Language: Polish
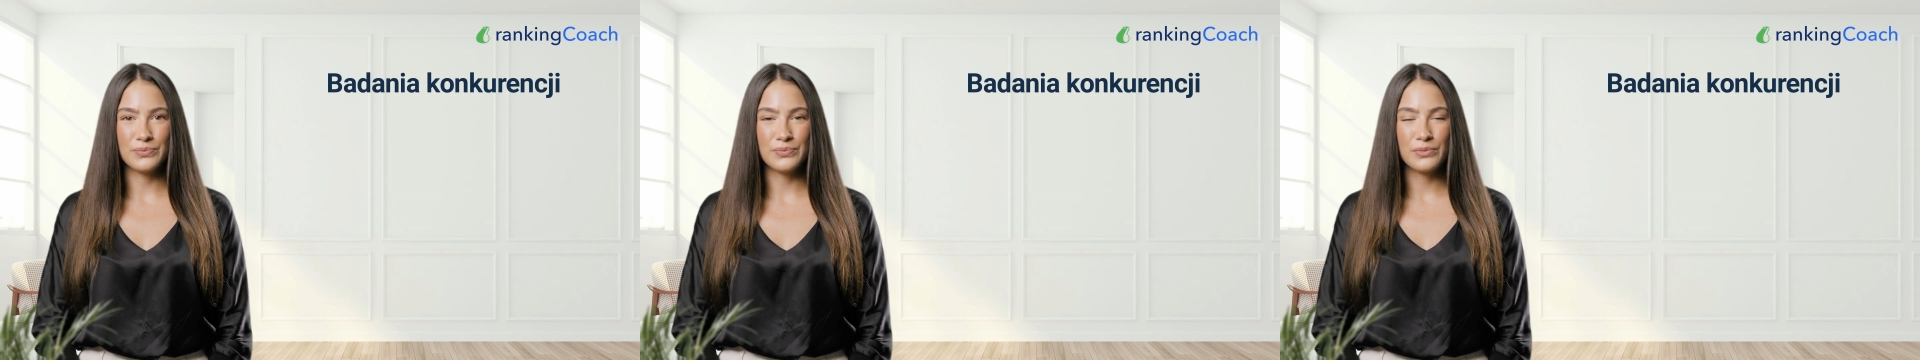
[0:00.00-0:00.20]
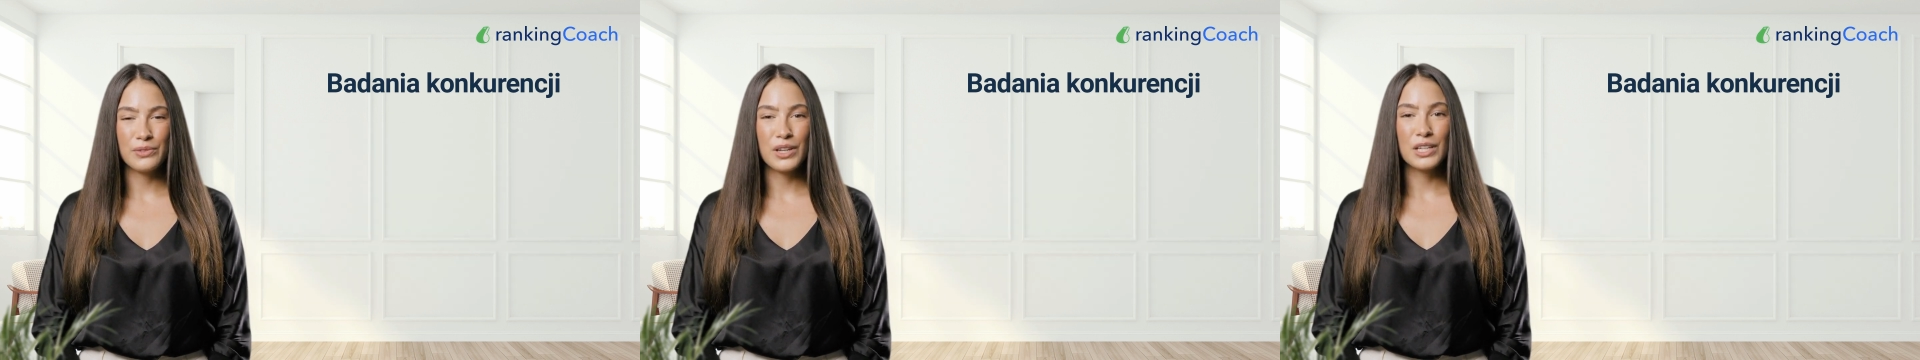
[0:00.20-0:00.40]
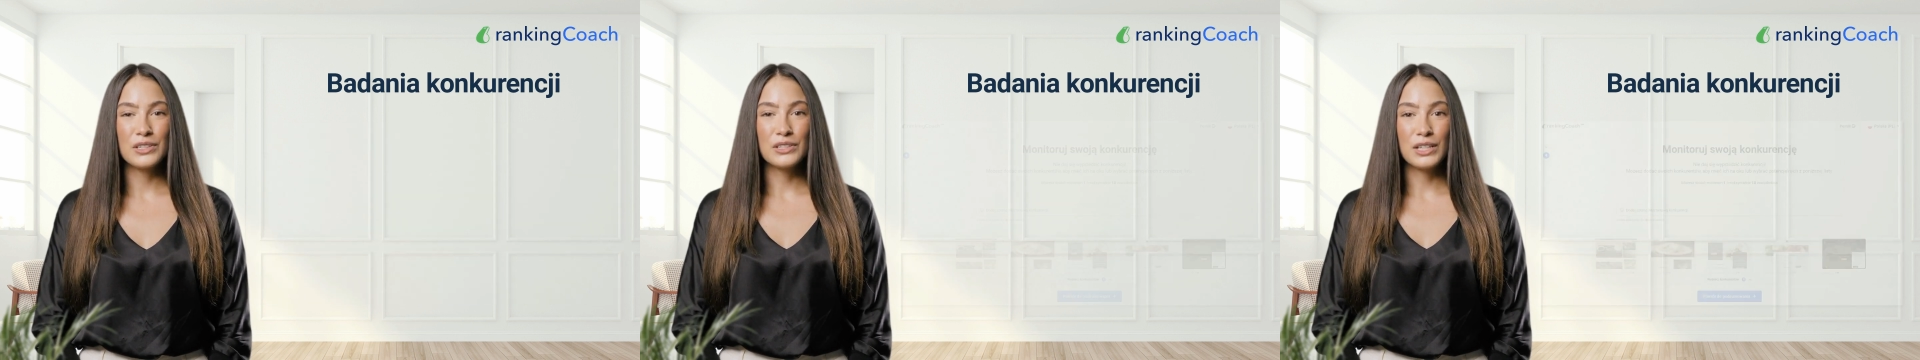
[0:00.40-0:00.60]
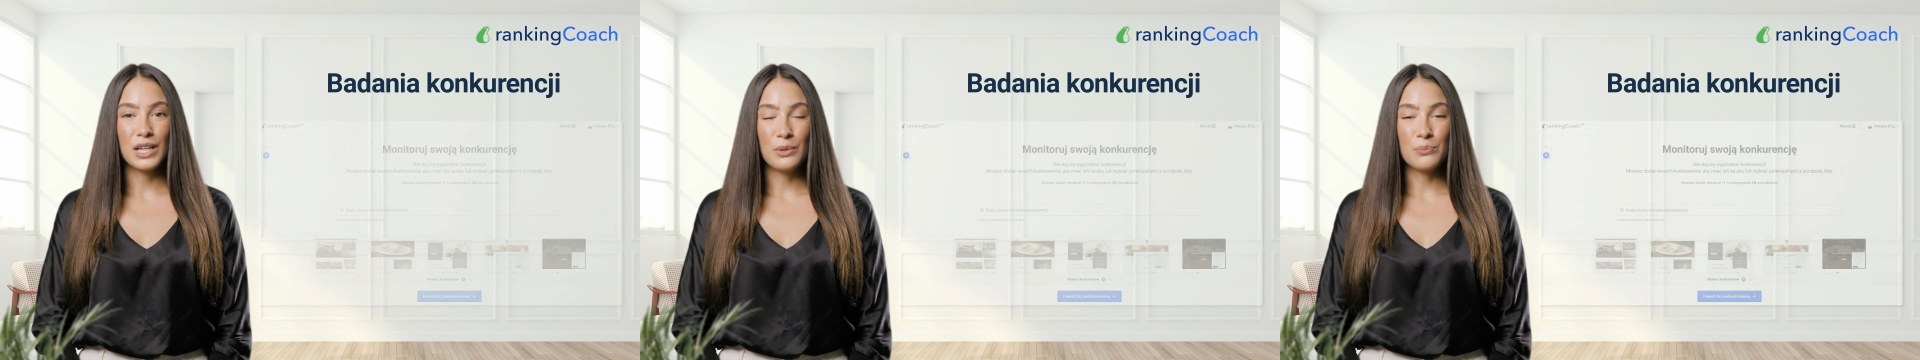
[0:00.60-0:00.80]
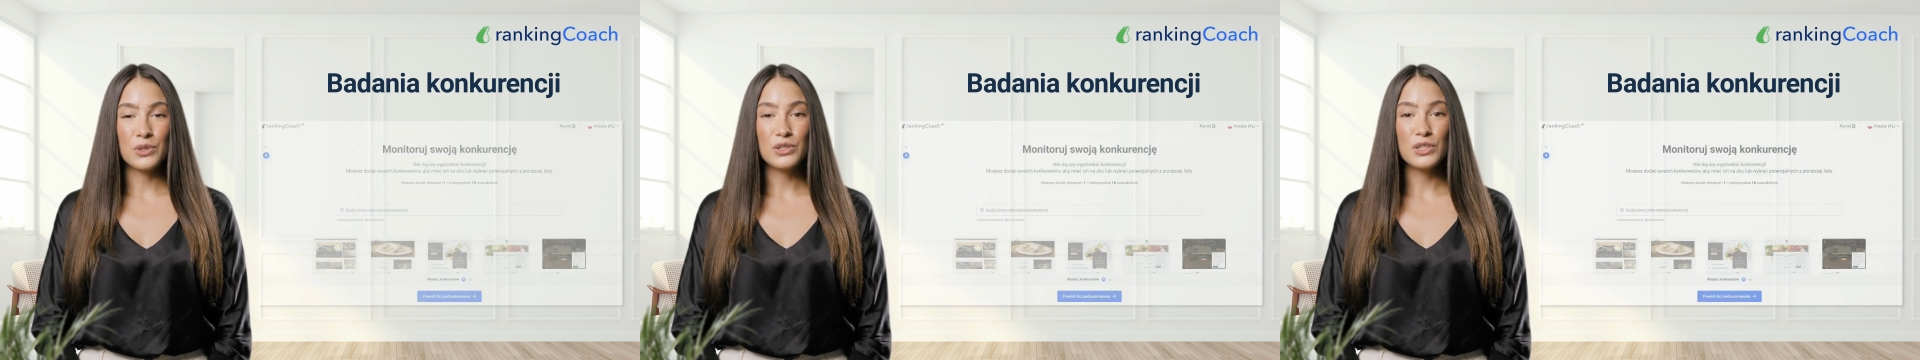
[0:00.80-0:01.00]

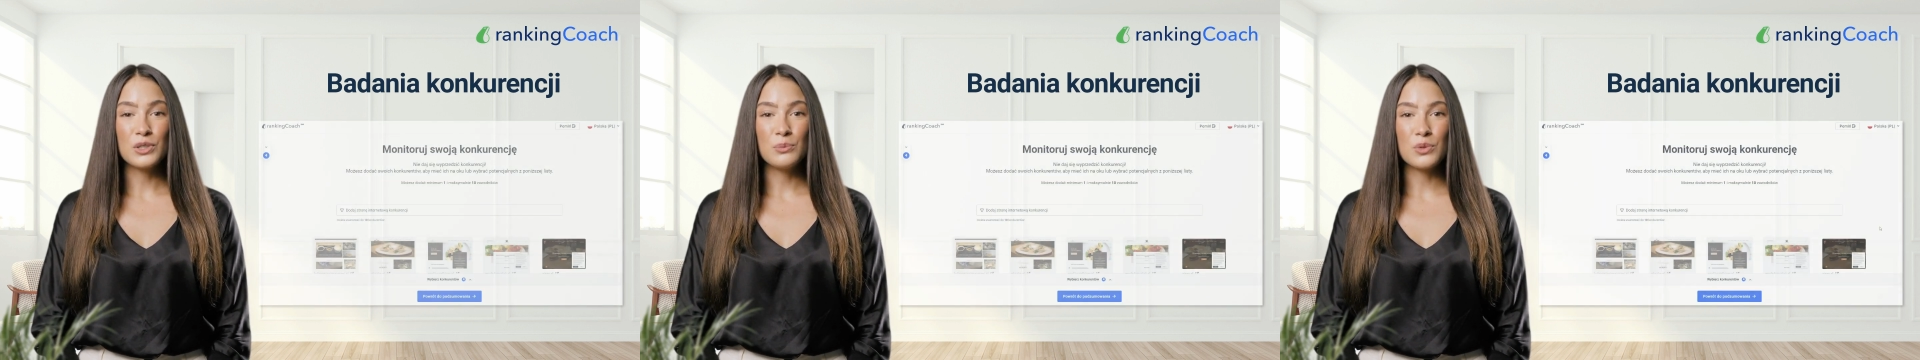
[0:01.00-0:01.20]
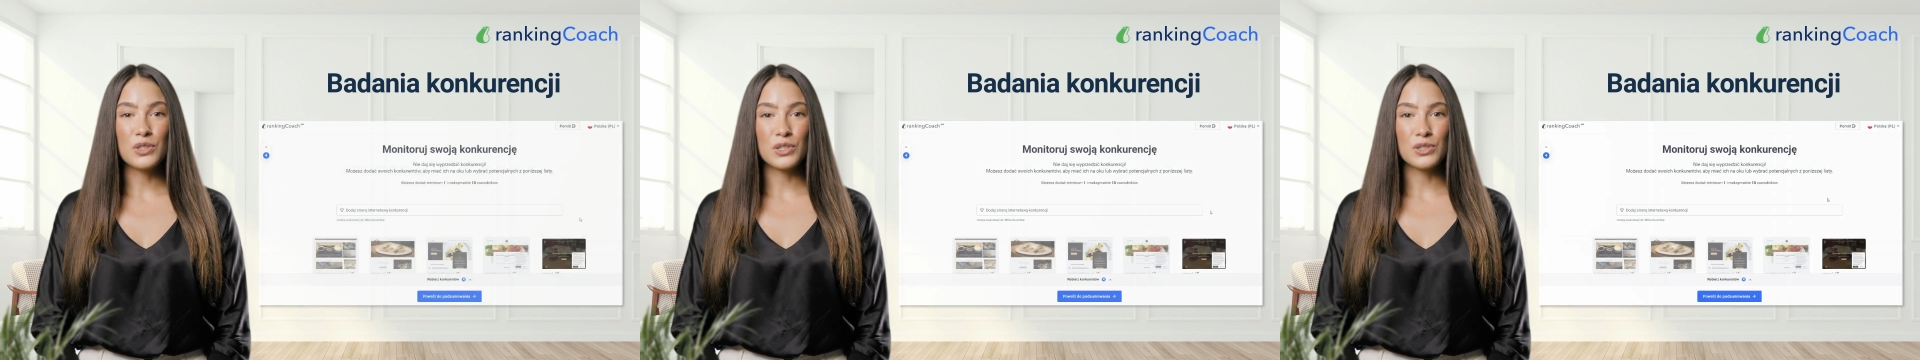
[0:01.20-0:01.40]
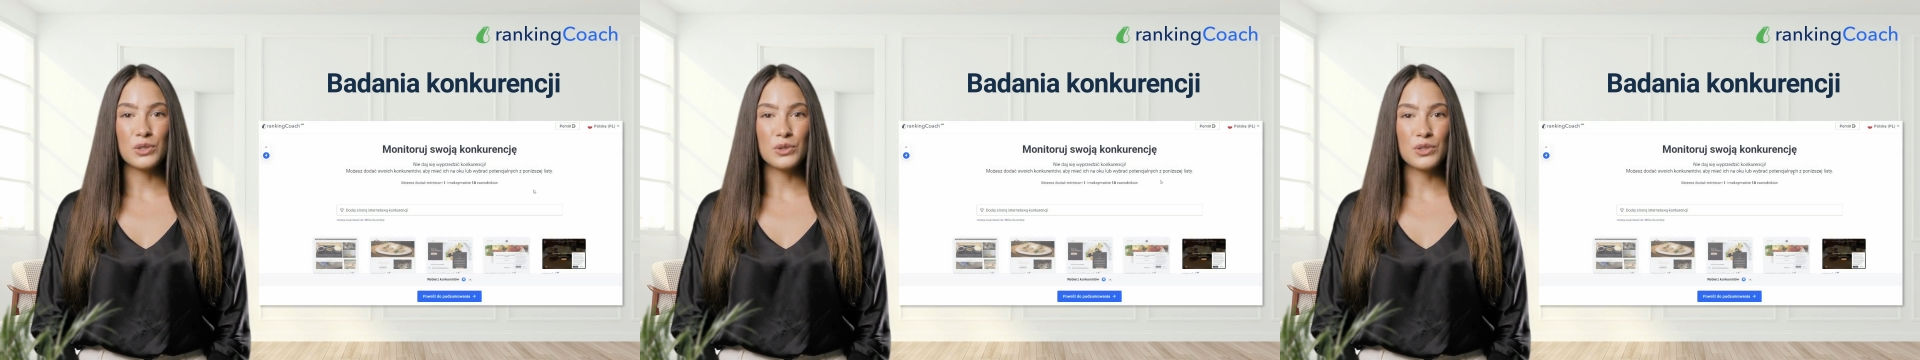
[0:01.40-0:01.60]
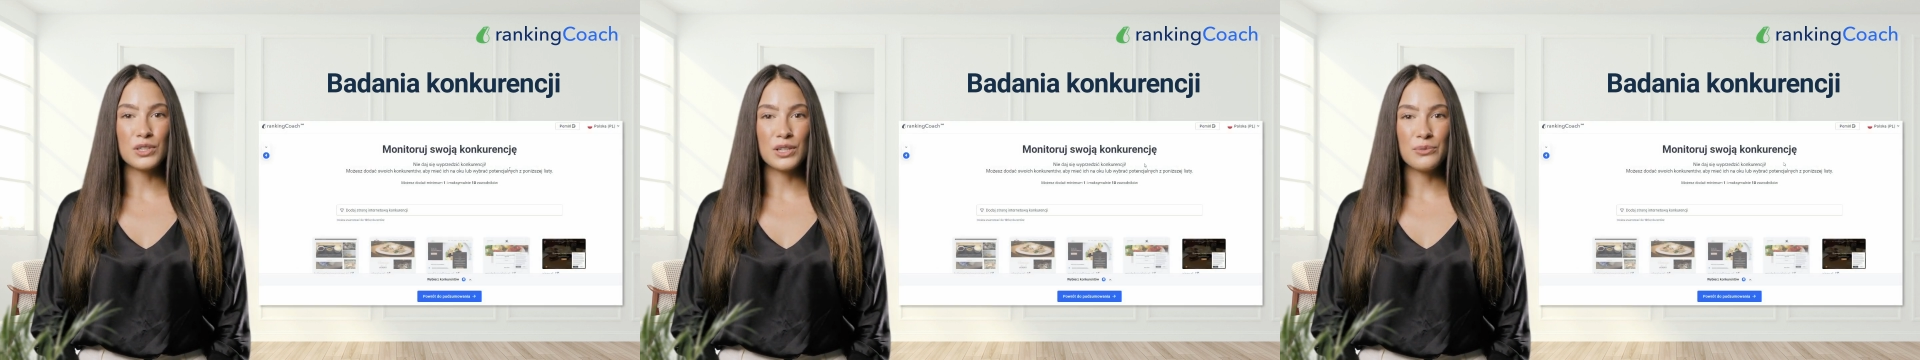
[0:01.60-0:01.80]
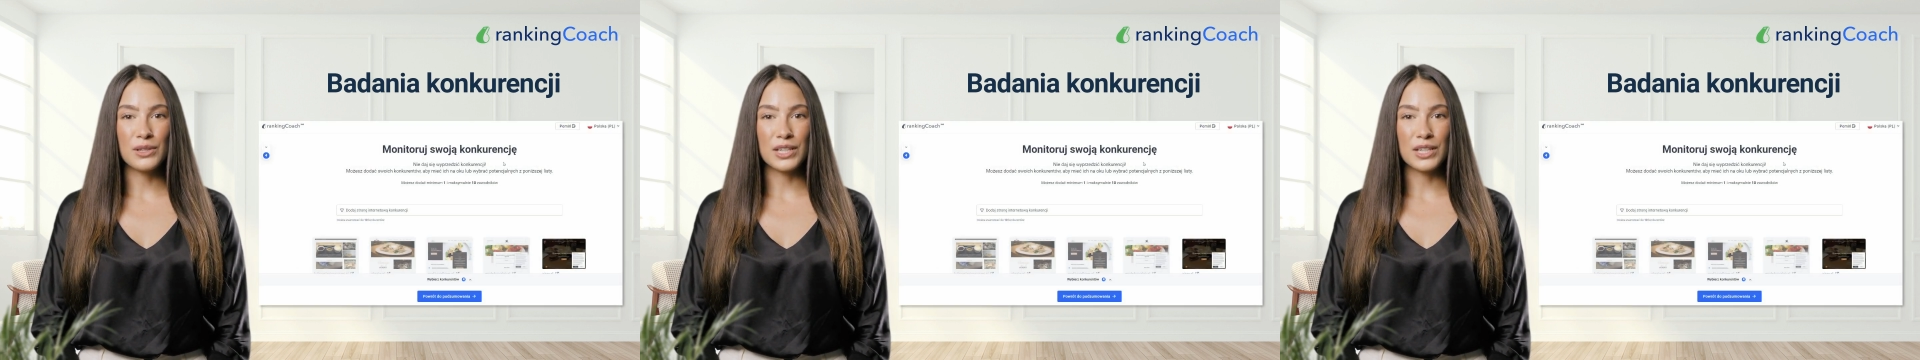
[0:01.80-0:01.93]
Wreszcie możesz użyć różnych